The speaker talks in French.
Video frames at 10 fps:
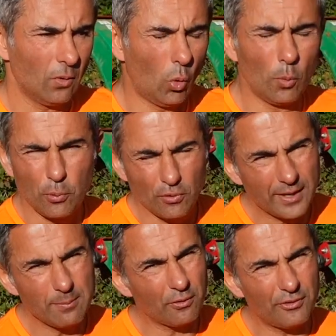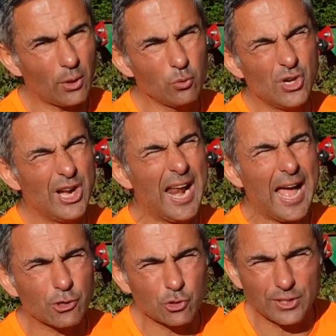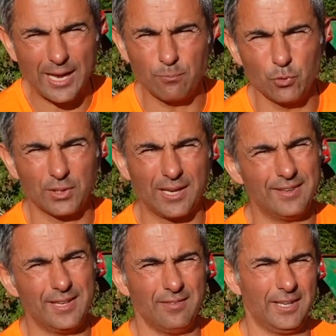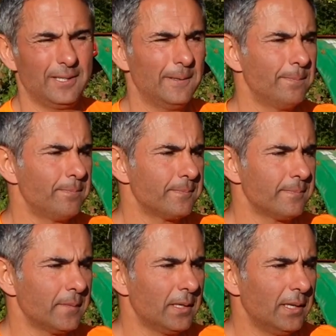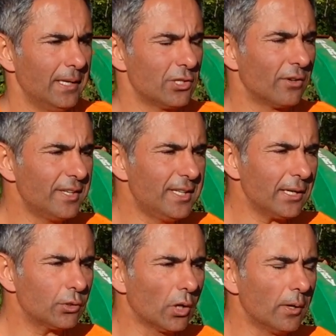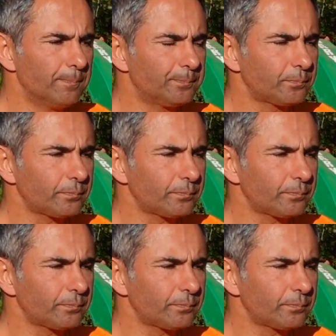On peut vraiment faire une large gamme de travail avec. J'ai envie de dire que